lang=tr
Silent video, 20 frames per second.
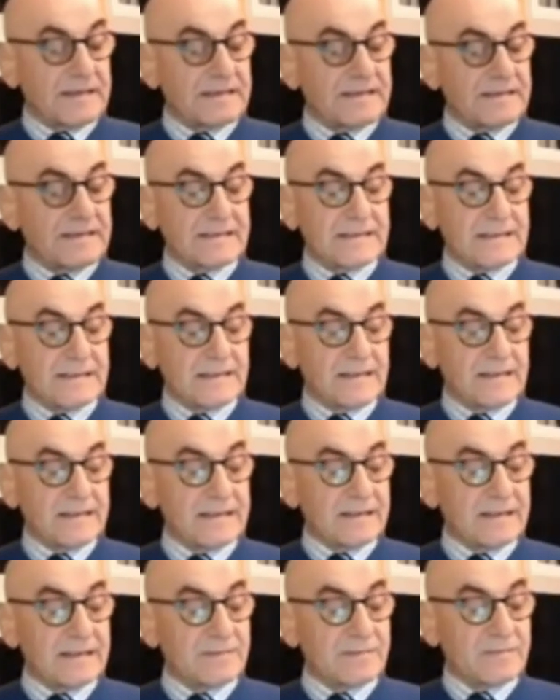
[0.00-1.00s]

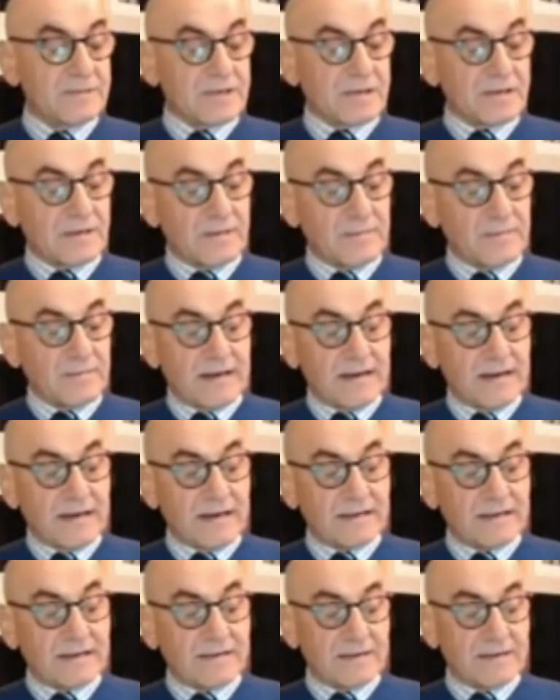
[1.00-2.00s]
gazetelere girmeyecek
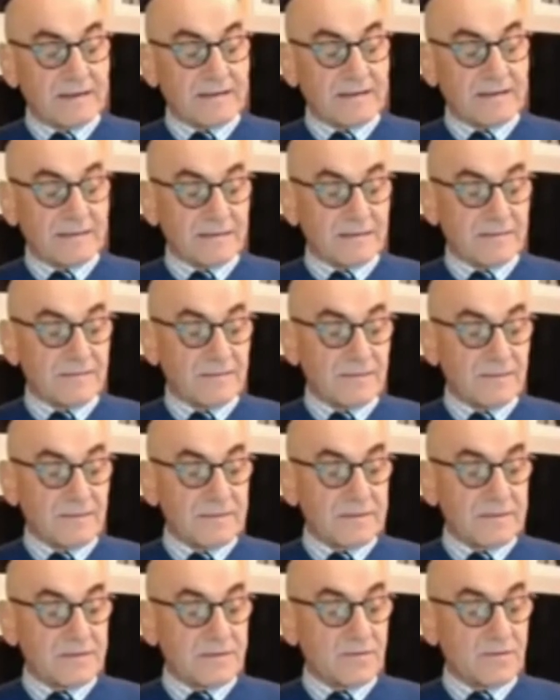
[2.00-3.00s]
haberler de var ve
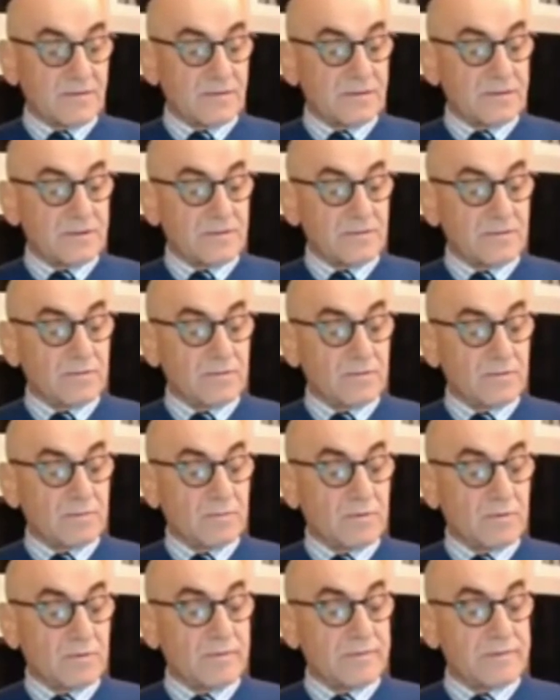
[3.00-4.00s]
biz onları
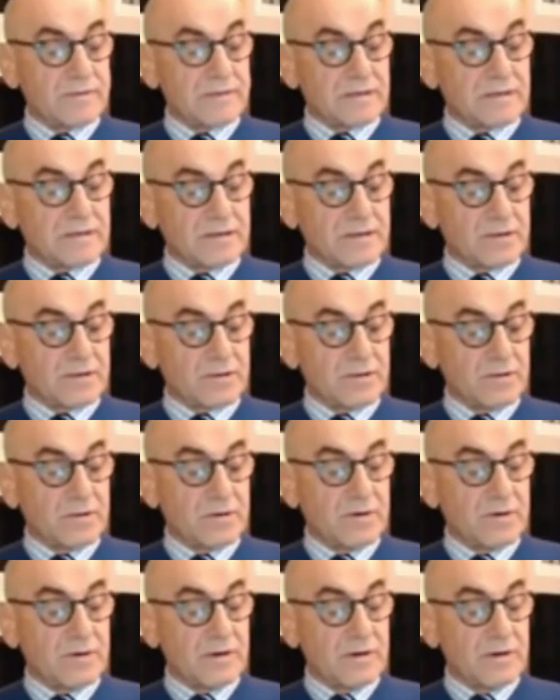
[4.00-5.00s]
unutmamamız
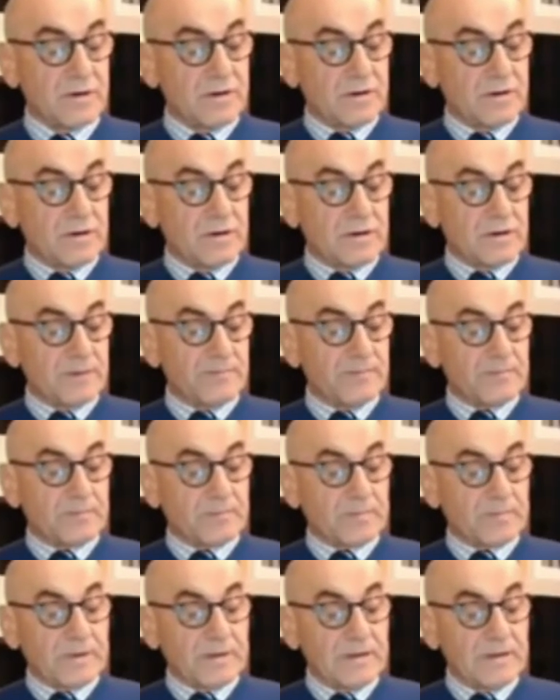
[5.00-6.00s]
gerekiyor.
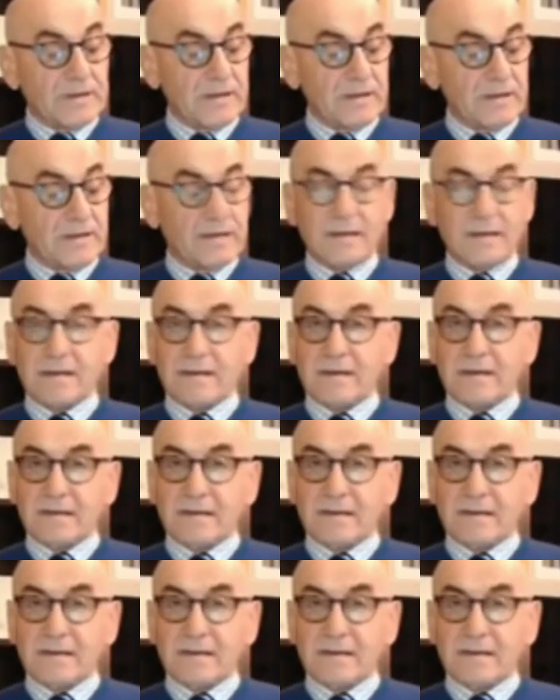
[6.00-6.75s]
Yine